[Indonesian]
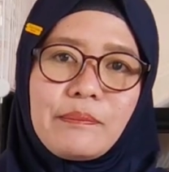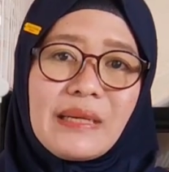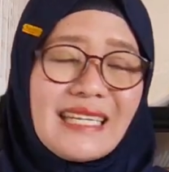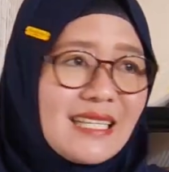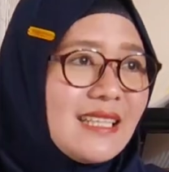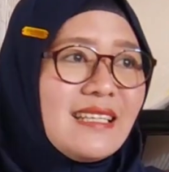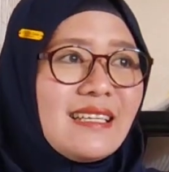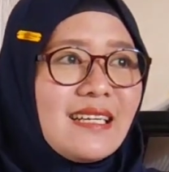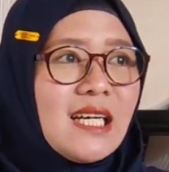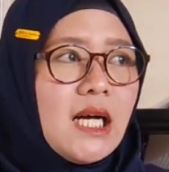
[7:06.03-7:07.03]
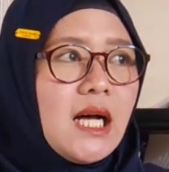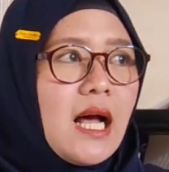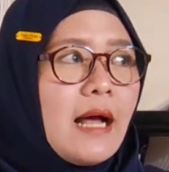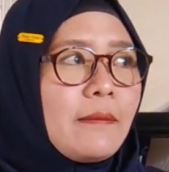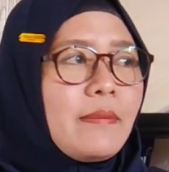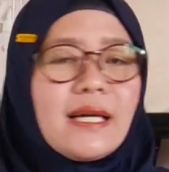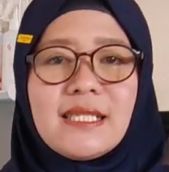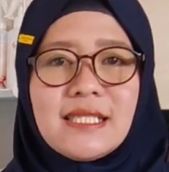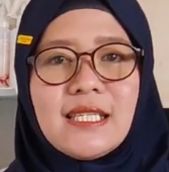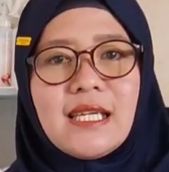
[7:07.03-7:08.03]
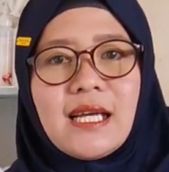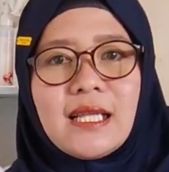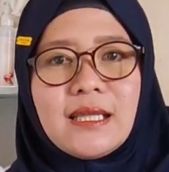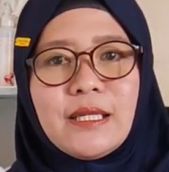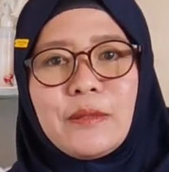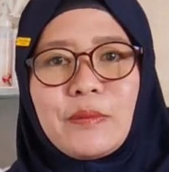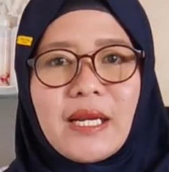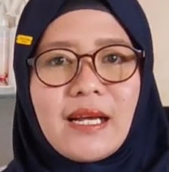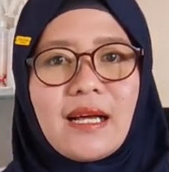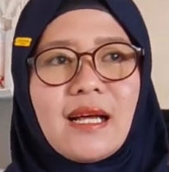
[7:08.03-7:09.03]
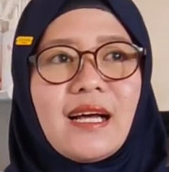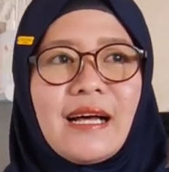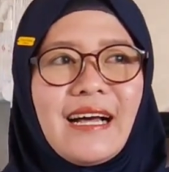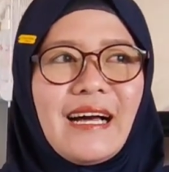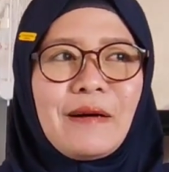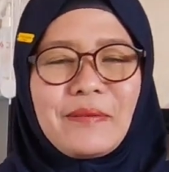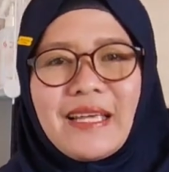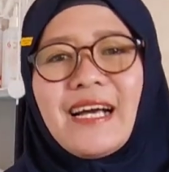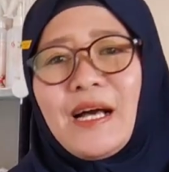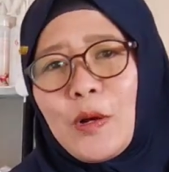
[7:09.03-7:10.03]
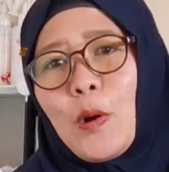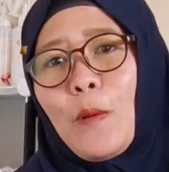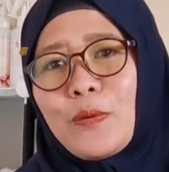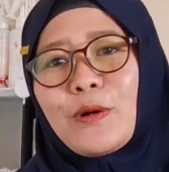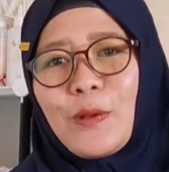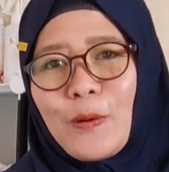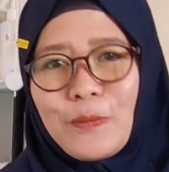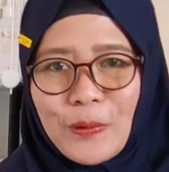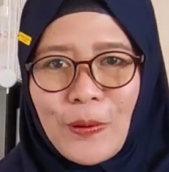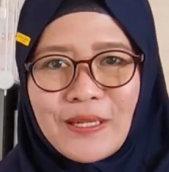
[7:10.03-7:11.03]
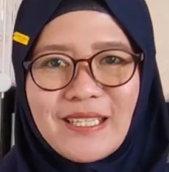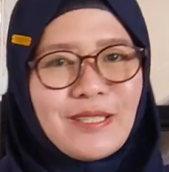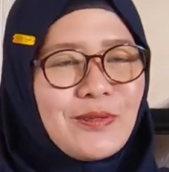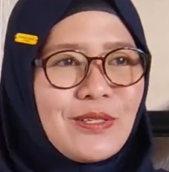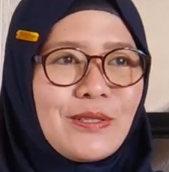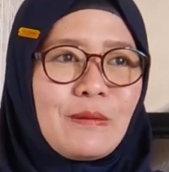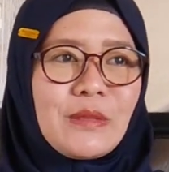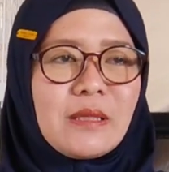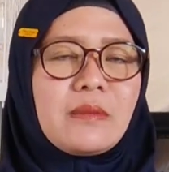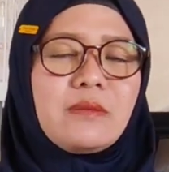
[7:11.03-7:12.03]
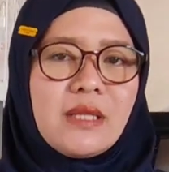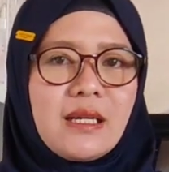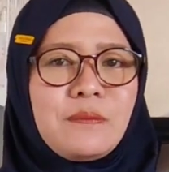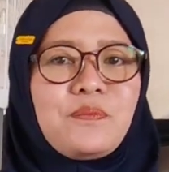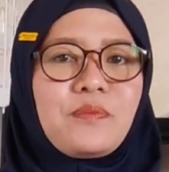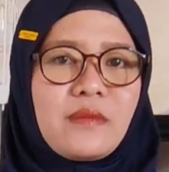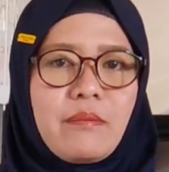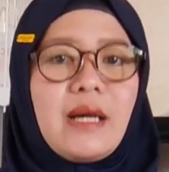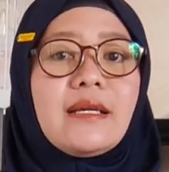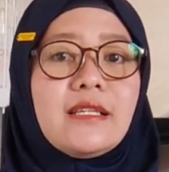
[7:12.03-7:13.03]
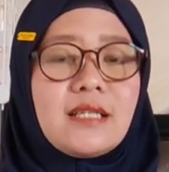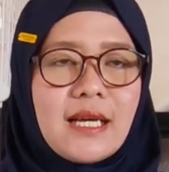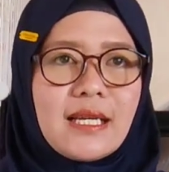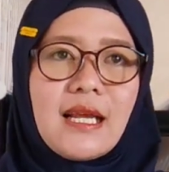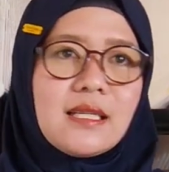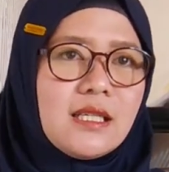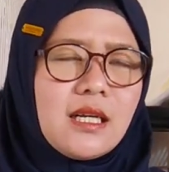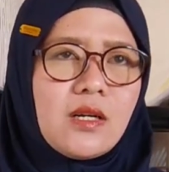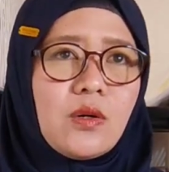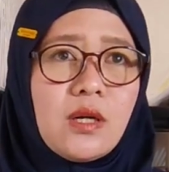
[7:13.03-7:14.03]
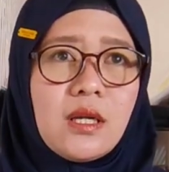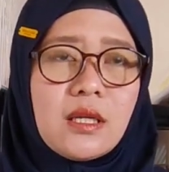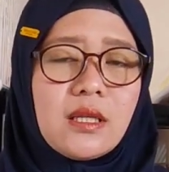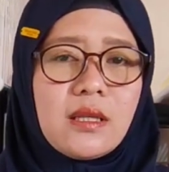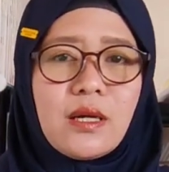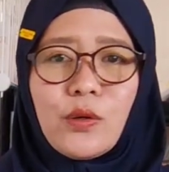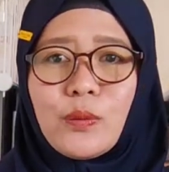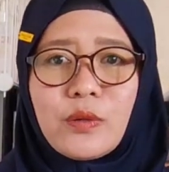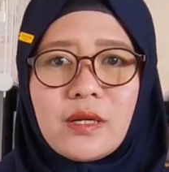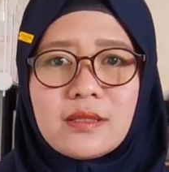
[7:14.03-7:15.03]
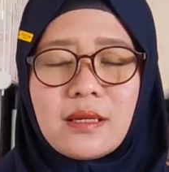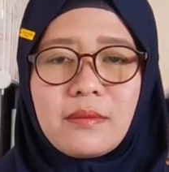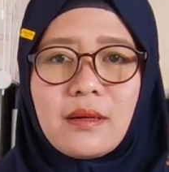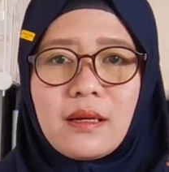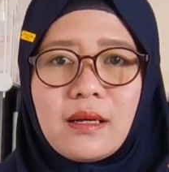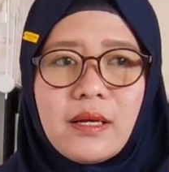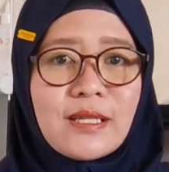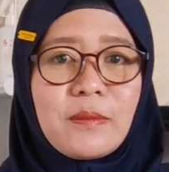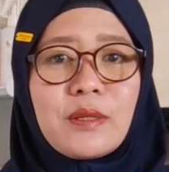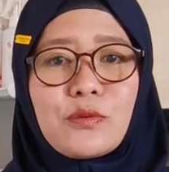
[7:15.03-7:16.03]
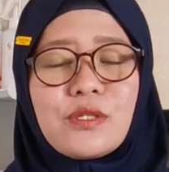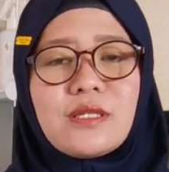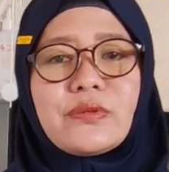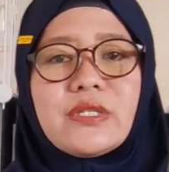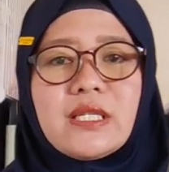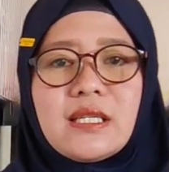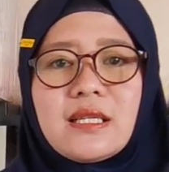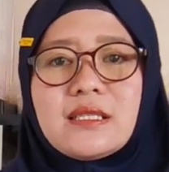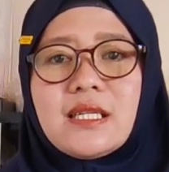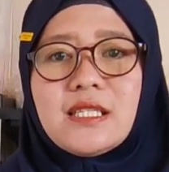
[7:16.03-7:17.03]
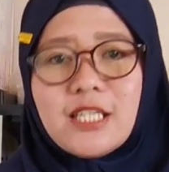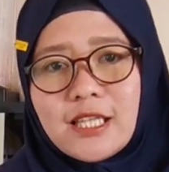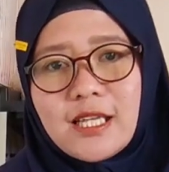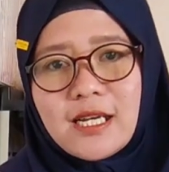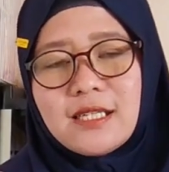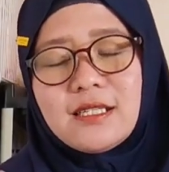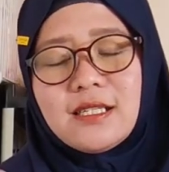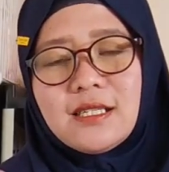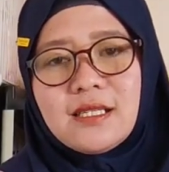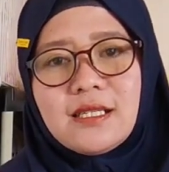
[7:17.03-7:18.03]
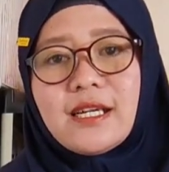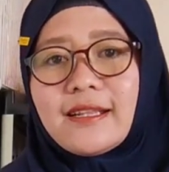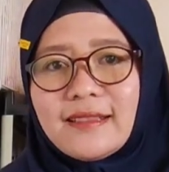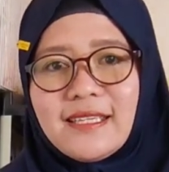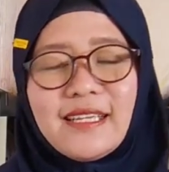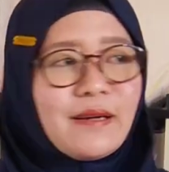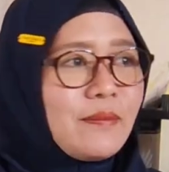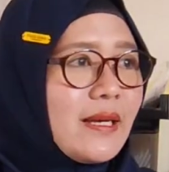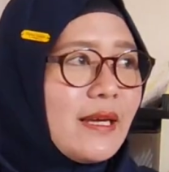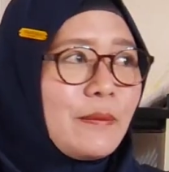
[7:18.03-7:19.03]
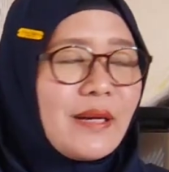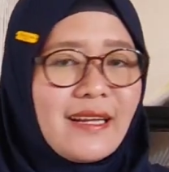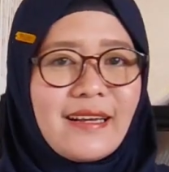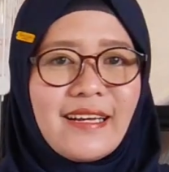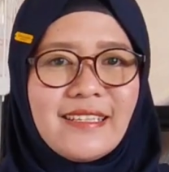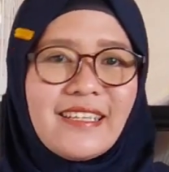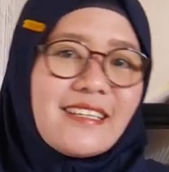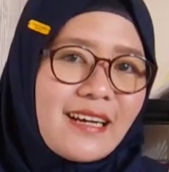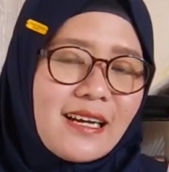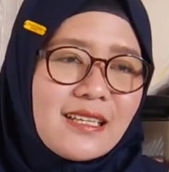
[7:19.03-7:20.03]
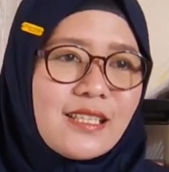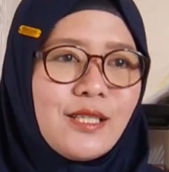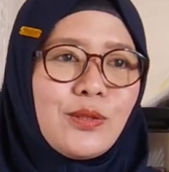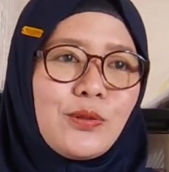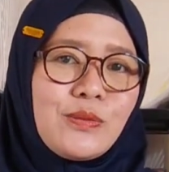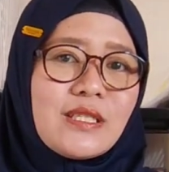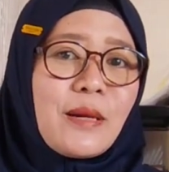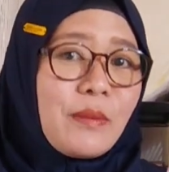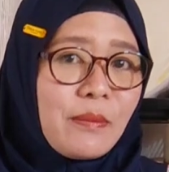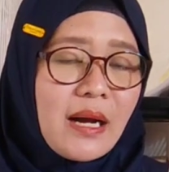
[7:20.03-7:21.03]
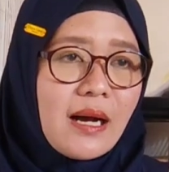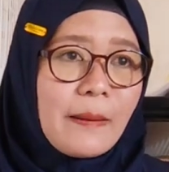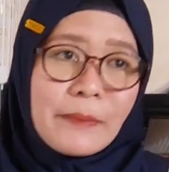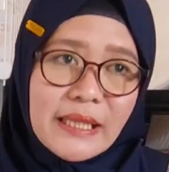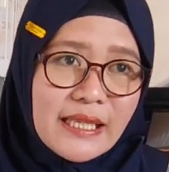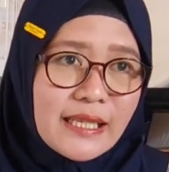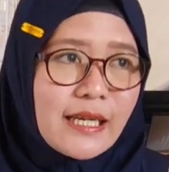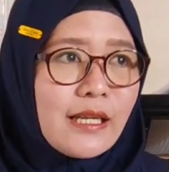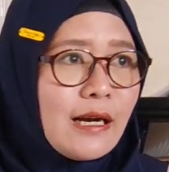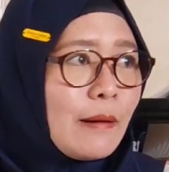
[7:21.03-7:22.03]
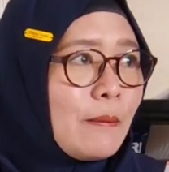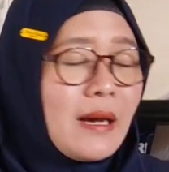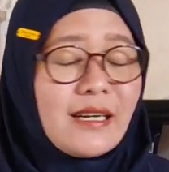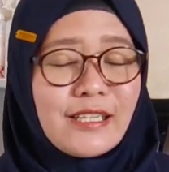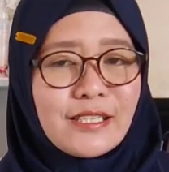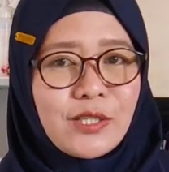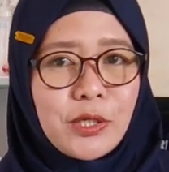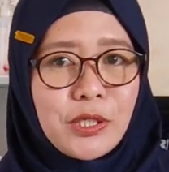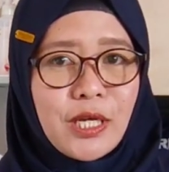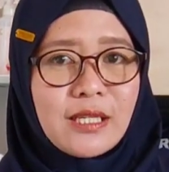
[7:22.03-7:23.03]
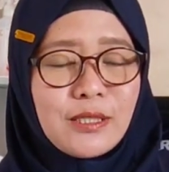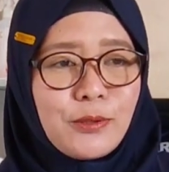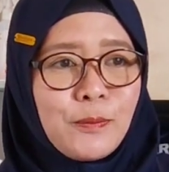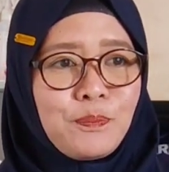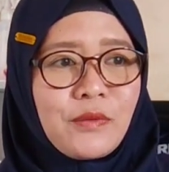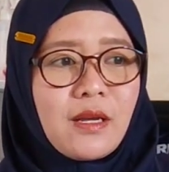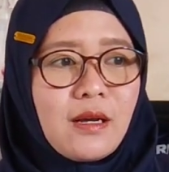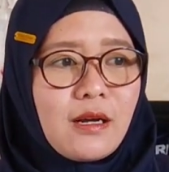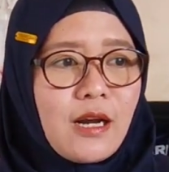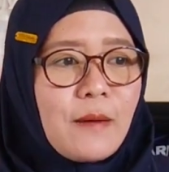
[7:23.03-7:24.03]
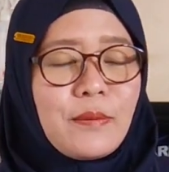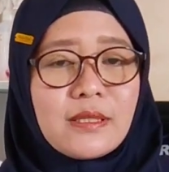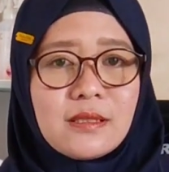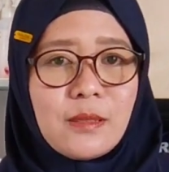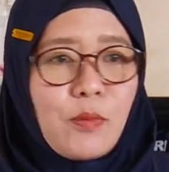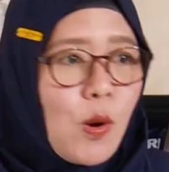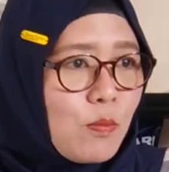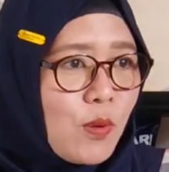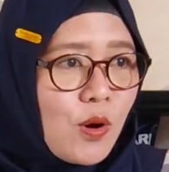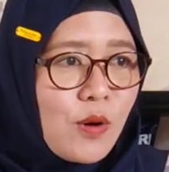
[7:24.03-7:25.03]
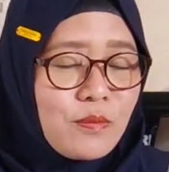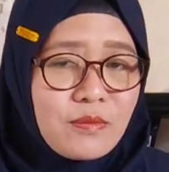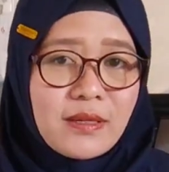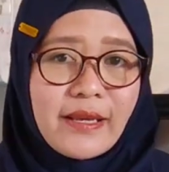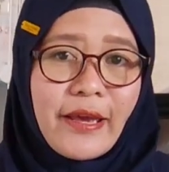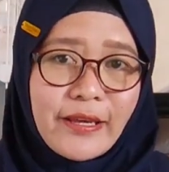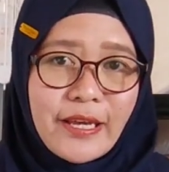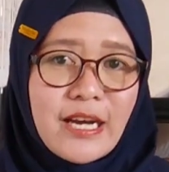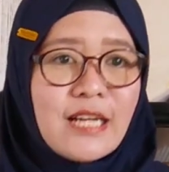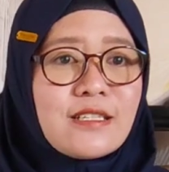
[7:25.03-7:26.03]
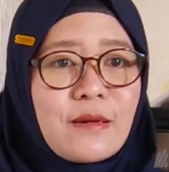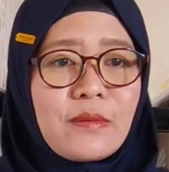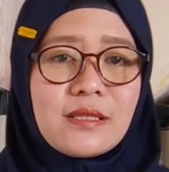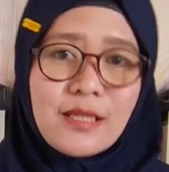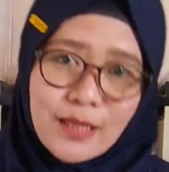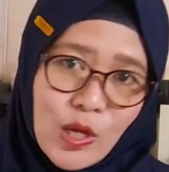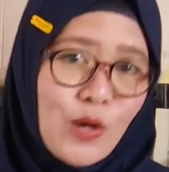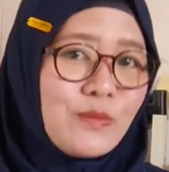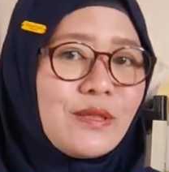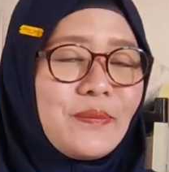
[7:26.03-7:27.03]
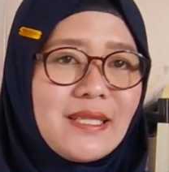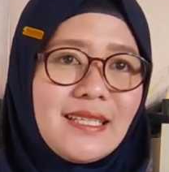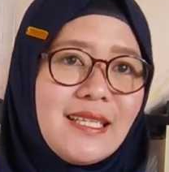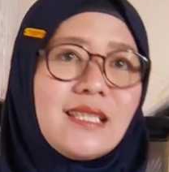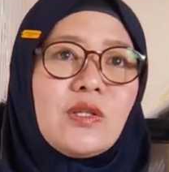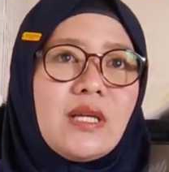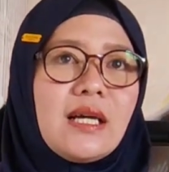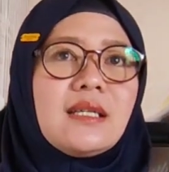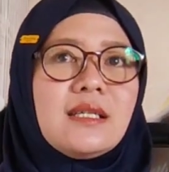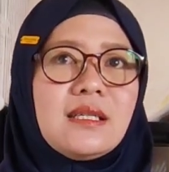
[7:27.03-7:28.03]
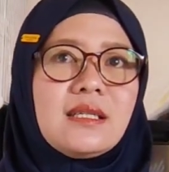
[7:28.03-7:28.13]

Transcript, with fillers: mengerti apa isi hati mereka apa ya ngobrol-ngobrol gitu loh teman-teman biar makin dekat lagi kalau kita ngobrol sama sama kucing-kucing kita jadi kita kan ngerti apa yang mereka inginkan gitu bisa memahami kayak kemarin kejadian tuh kenapa si pom pom gegeran sama si Tom seperti itu ya